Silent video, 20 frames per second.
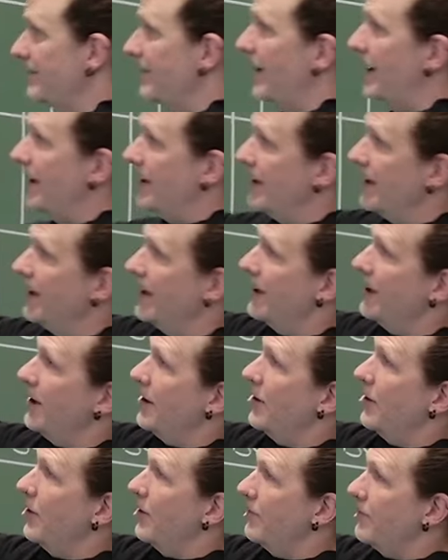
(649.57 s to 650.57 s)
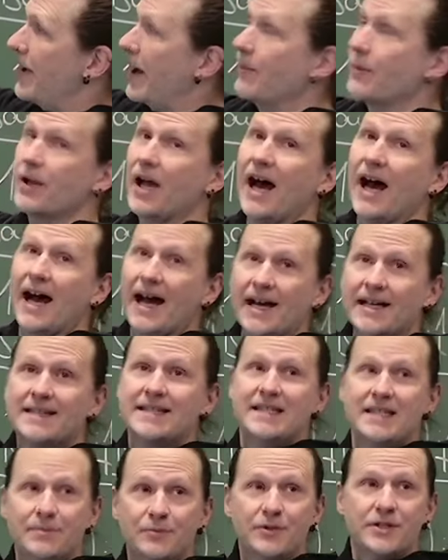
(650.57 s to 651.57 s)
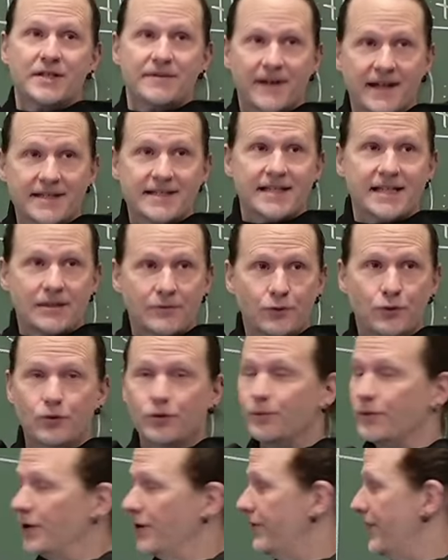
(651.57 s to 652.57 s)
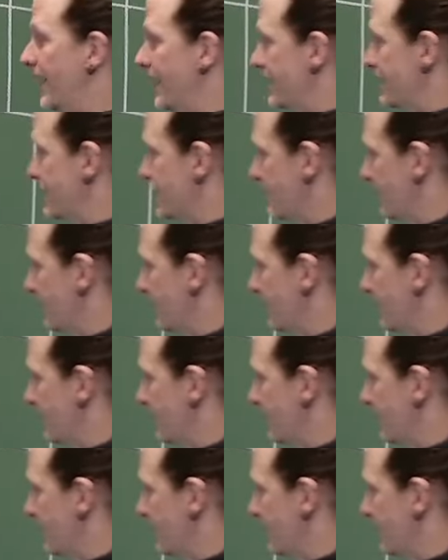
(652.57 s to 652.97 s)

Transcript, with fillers: weil wir haben ja 8,27 Volumen noch fertig zu